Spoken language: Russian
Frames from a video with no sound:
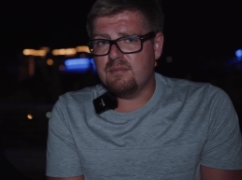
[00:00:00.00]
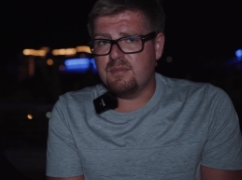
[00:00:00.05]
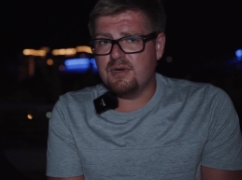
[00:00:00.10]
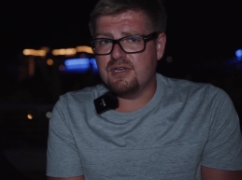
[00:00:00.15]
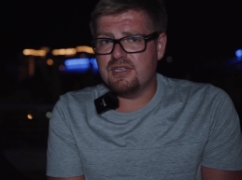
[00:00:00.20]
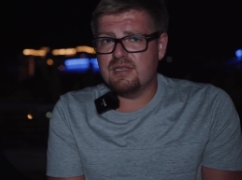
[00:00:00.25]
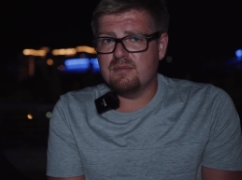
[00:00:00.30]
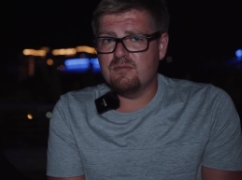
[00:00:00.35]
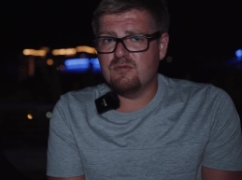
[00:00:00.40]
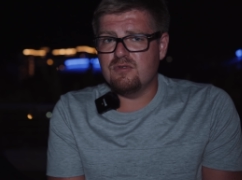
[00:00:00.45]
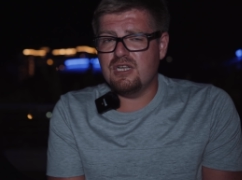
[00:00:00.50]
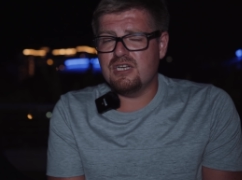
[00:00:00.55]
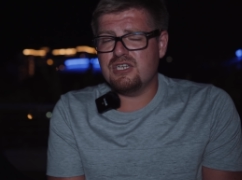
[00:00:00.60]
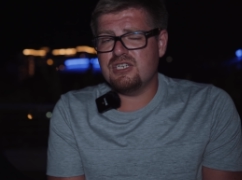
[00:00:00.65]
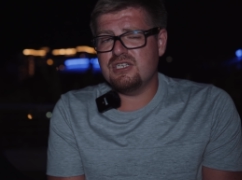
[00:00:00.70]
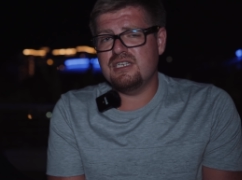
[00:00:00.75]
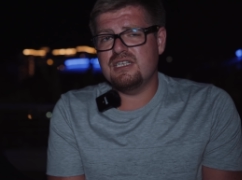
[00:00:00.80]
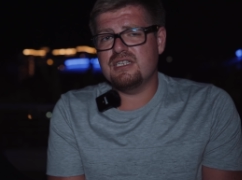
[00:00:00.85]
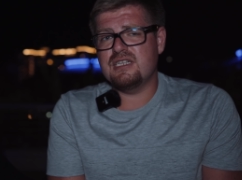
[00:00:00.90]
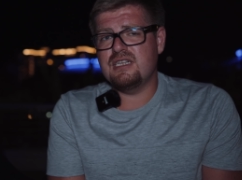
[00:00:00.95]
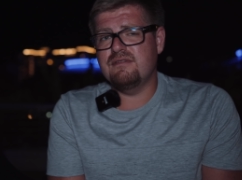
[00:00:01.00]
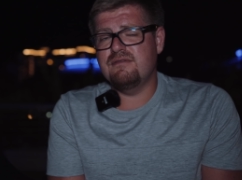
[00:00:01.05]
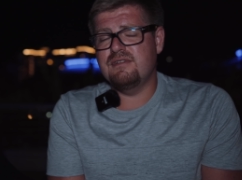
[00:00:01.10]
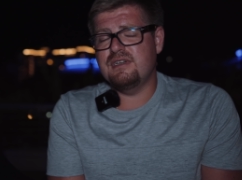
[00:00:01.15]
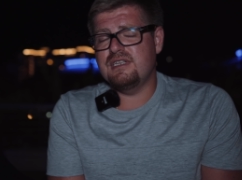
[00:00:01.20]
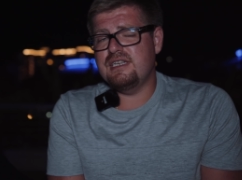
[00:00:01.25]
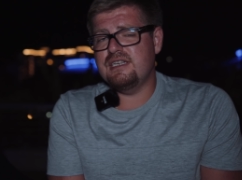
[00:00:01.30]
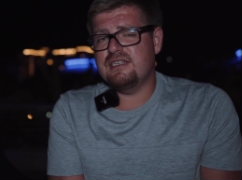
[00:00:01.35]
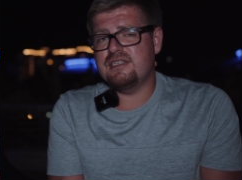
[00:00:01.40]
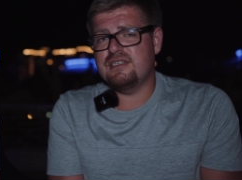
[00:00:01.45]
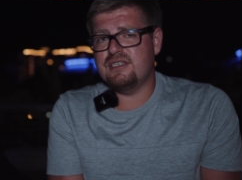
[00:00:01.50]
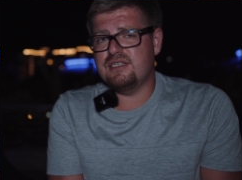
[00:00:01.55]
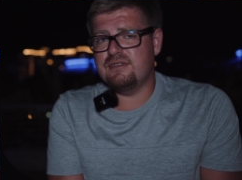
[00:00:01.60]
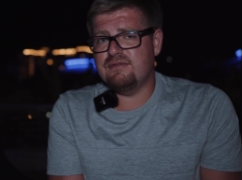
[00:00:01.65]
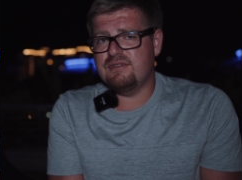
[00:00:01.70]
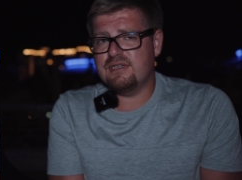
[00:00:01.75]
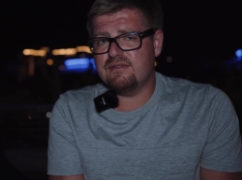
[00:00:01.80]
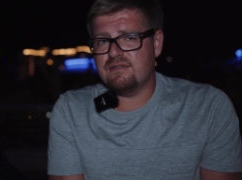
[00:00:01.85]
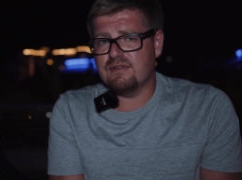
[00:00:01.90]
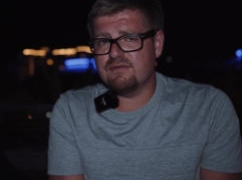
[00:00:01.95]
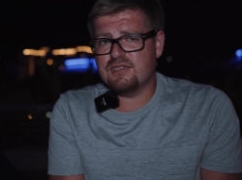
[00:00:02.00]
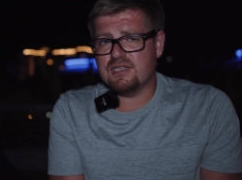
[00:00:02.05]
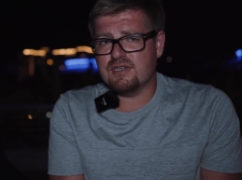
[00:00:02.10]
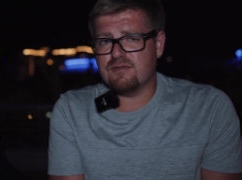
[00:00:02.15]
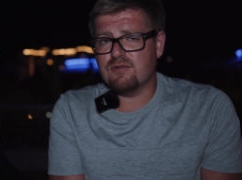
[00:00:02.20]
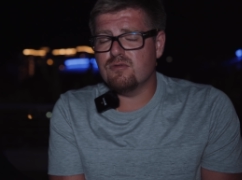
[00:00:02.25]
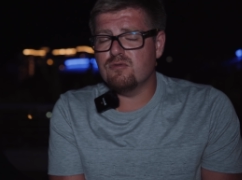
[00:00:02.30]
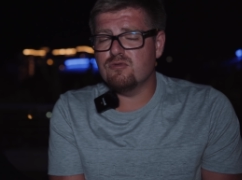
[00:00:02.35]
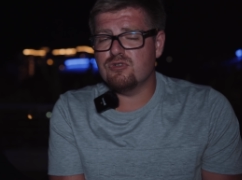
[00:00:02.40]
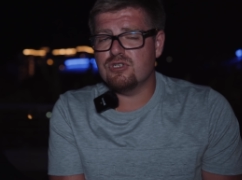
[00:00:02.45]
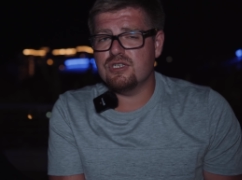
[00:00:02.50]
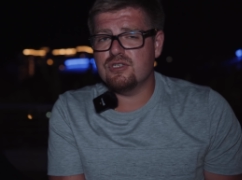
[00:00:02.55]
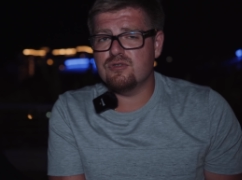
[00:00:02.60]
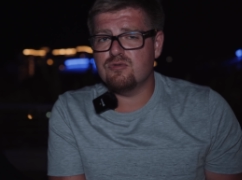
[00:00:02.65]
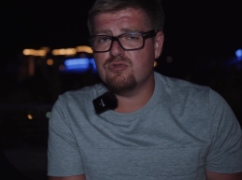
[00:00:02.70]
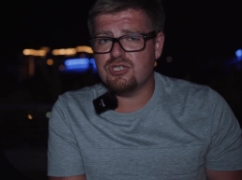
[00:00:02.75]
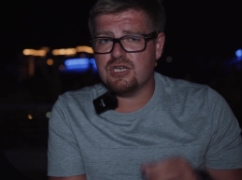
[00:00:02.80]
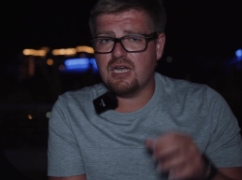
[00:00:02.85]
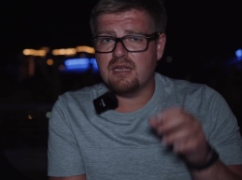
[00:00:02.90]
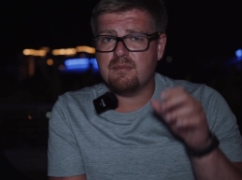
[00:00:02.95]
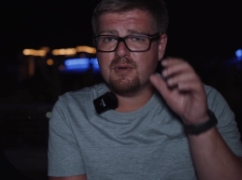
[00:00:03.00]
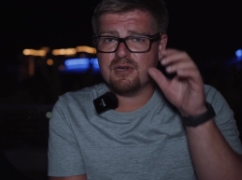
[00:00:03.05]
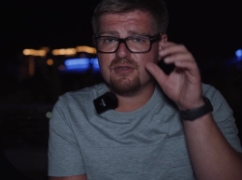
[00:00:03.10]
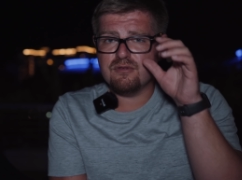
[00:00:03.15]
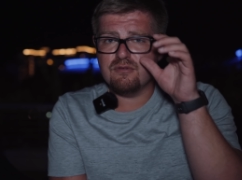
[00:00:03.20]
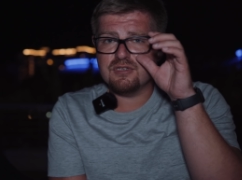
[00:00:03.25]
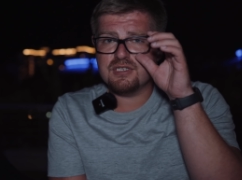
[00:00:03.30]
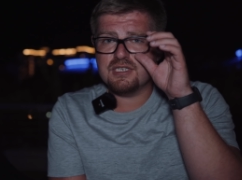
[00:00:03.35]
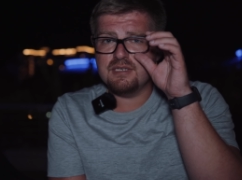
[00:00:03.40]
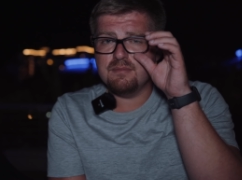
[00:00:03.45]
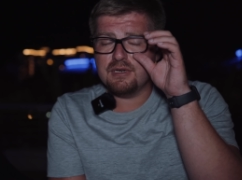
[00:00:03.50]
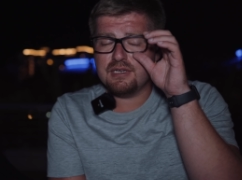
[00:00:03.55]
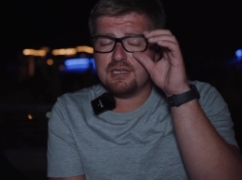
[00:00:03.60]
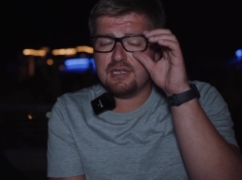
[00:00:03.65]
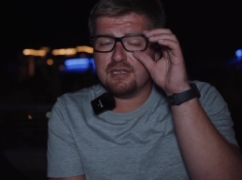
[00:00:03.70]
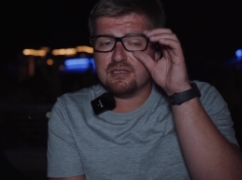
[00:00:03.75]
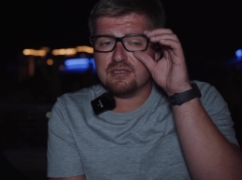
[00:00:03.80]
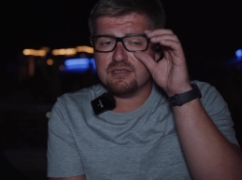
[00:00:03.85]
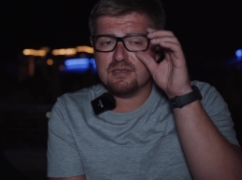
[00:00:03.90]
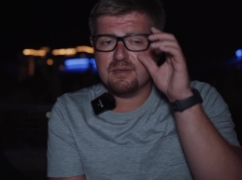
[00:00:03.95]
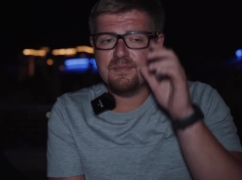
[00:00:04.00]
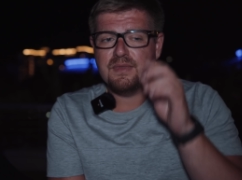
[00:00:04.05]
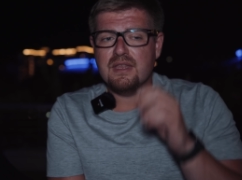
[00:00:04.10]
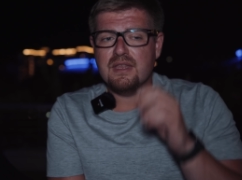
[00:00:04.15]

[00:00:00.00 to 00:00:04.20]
Поэтому даже если вы не сетевик, вам все равно нужно изучать партнерский маркетинг.